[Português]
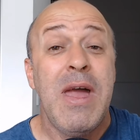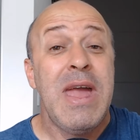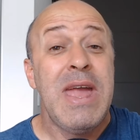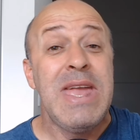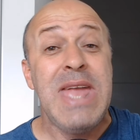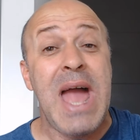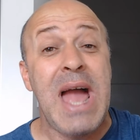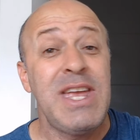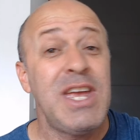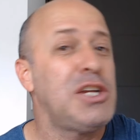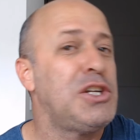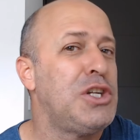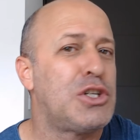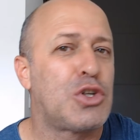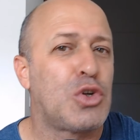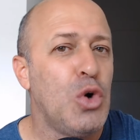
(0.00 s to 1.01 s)
E aí as
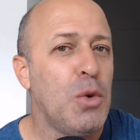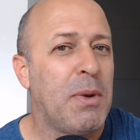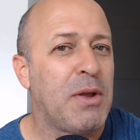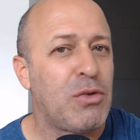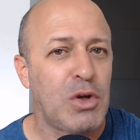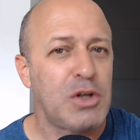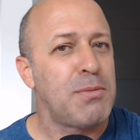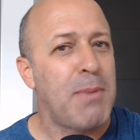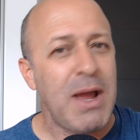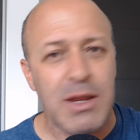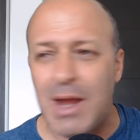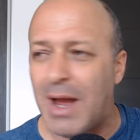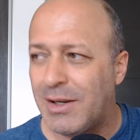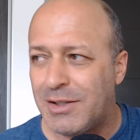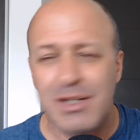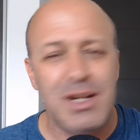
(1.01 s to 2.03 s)
desculpas são as mais...
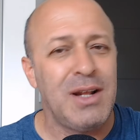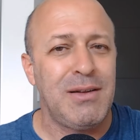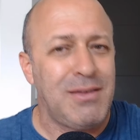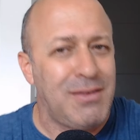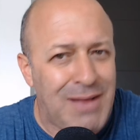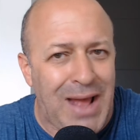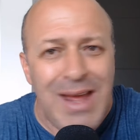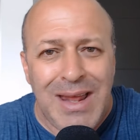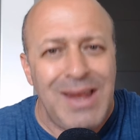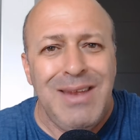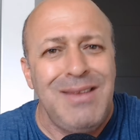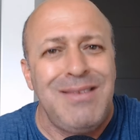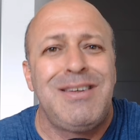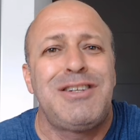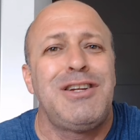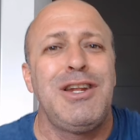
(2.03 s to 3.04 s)
As, a,
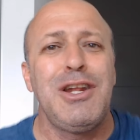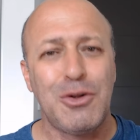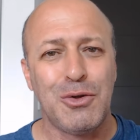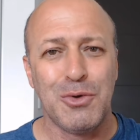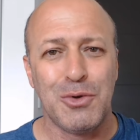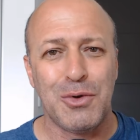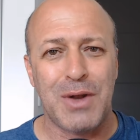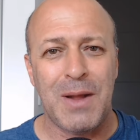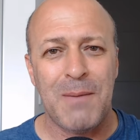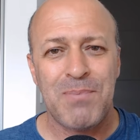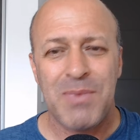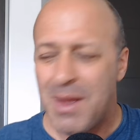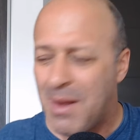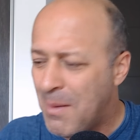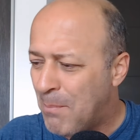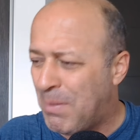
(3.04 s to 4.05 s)
existe de tudo, né?
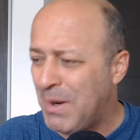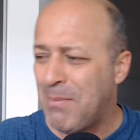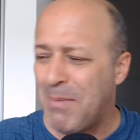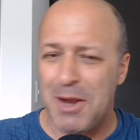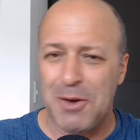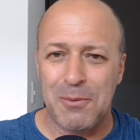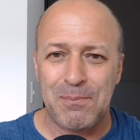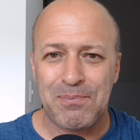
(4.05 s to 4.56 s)
Primeiro,